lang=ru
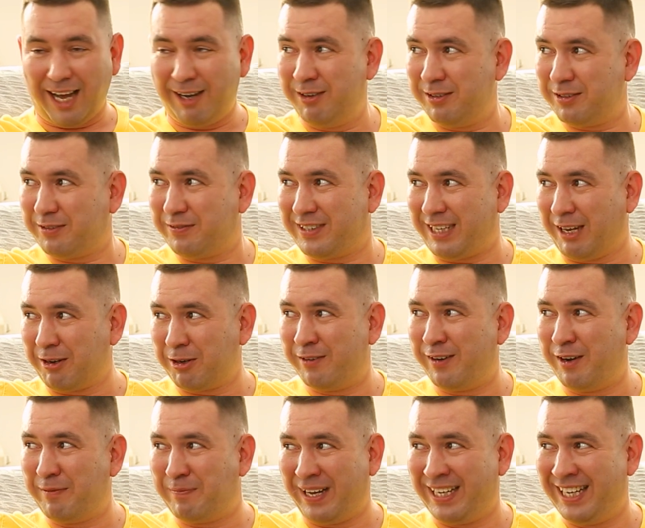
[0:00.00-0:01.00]
а вот
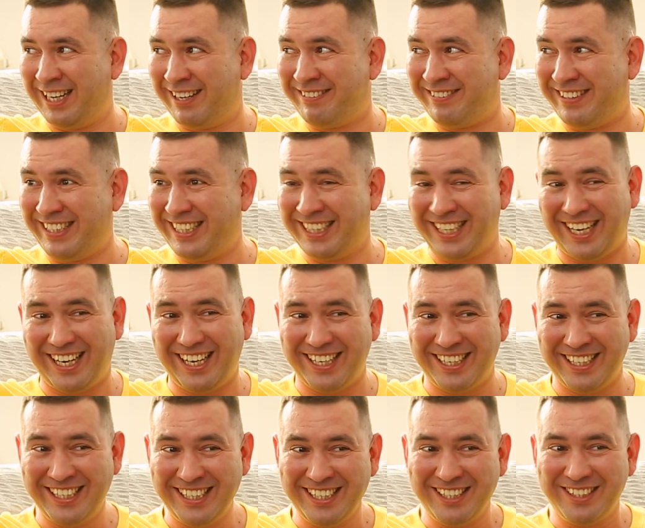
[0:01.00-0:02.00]
второго половина,
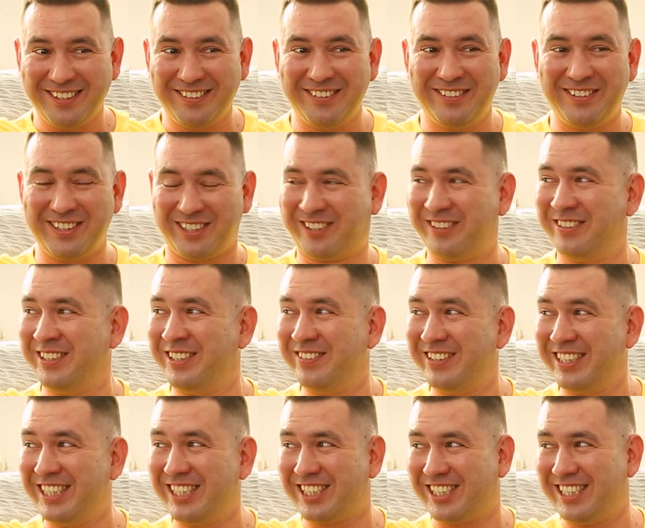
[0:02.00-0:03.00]
потому что у
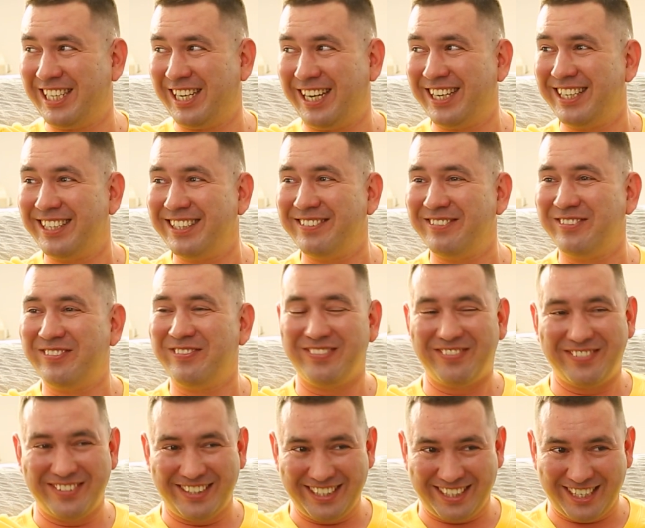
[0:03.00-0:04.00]
него нижняя
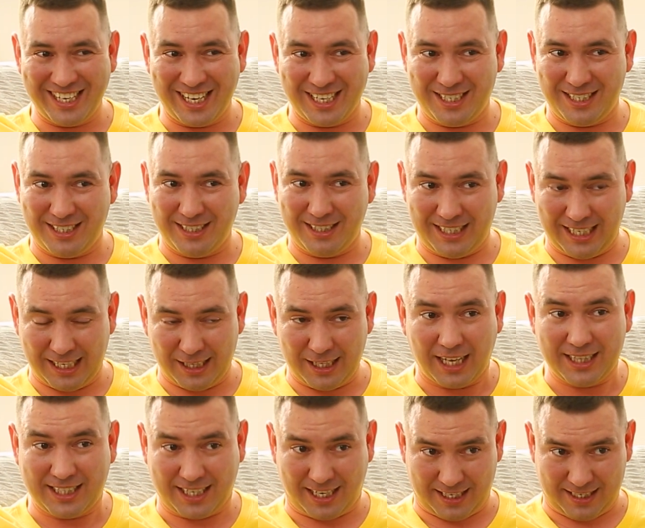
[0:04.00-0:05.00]
часть
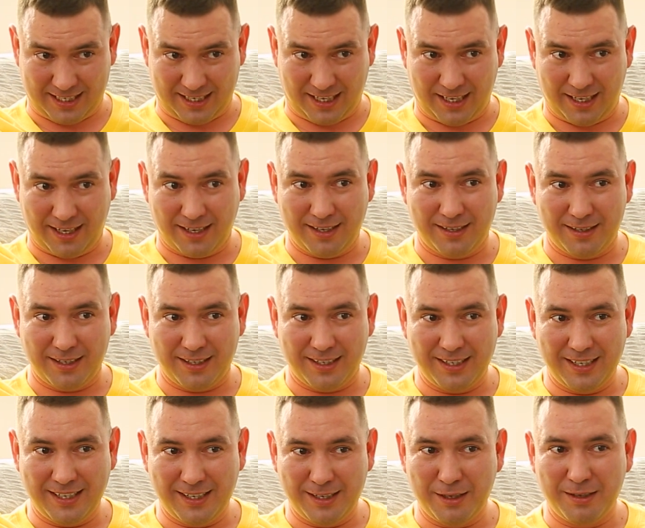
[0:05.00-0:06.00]
тела отказала,
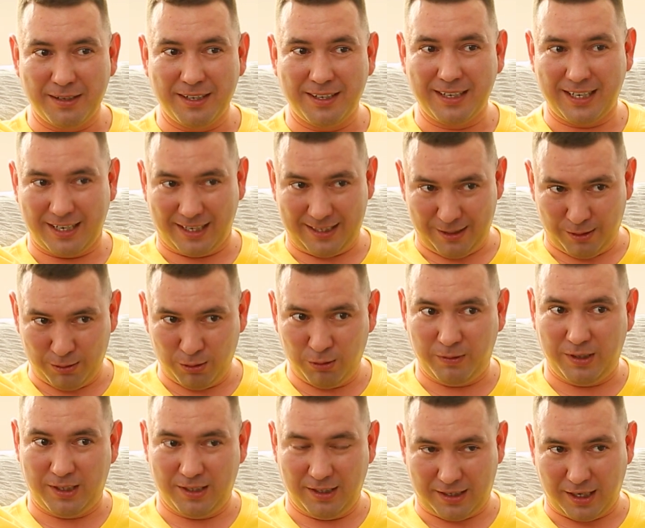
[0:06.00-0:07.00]
когда он
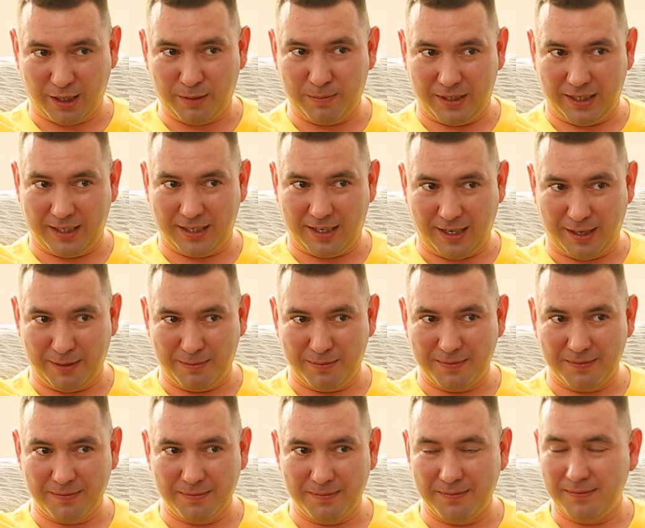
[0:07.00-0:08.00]
увидел, как мы играем.
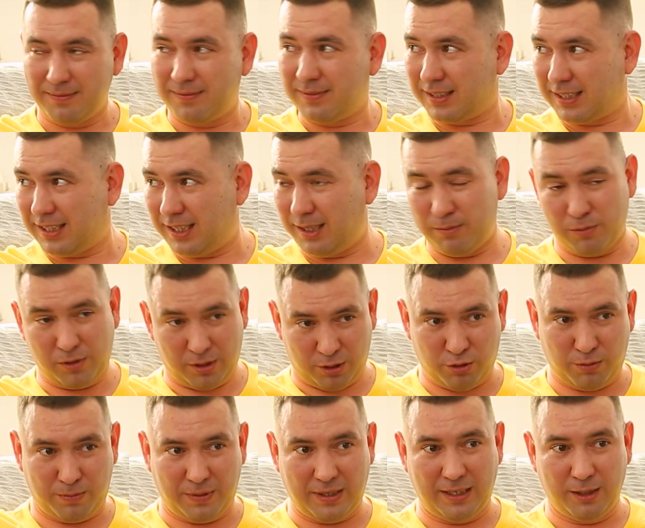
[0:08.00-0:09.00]
Ему
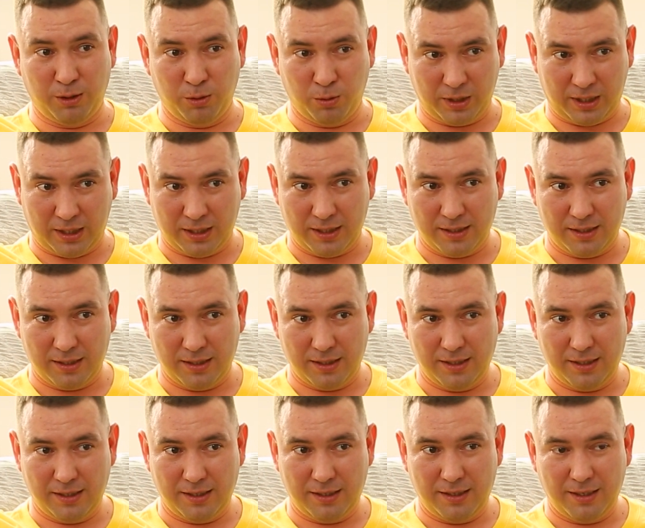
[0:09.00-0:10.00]
отрубили ноги.
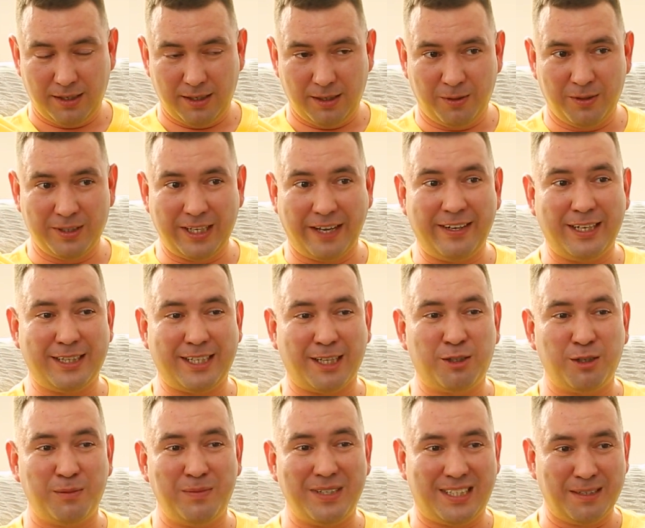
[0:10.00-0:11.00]
Он говорит,
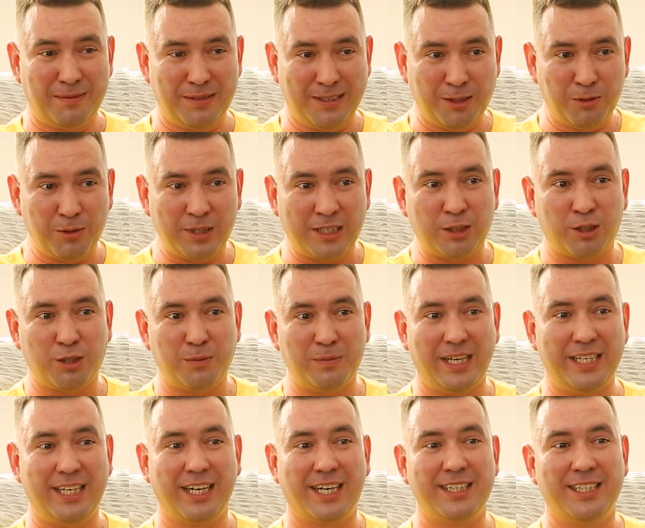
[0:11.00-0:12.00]
отрубите мне ноги, чтобы
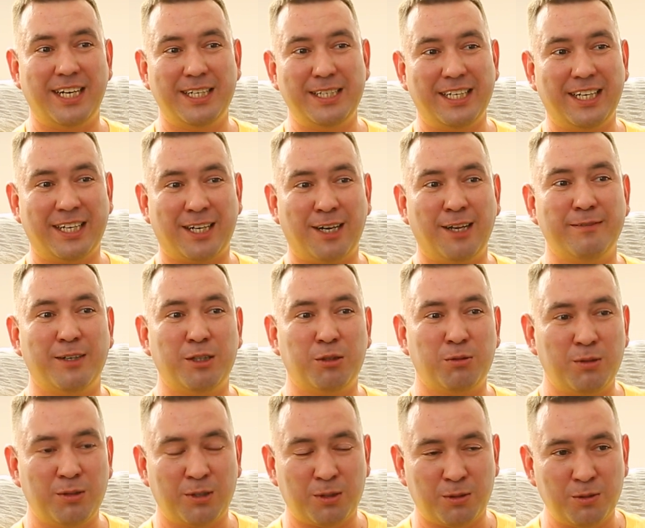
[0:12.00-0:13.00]
я никогда не играл в
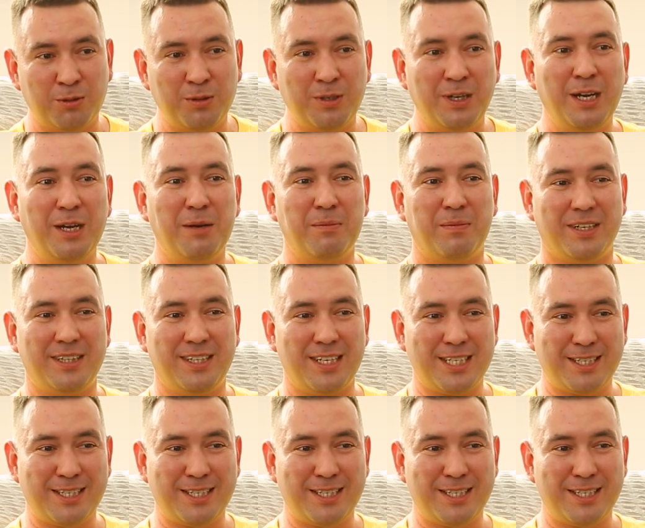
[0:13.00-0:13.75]
эту игру под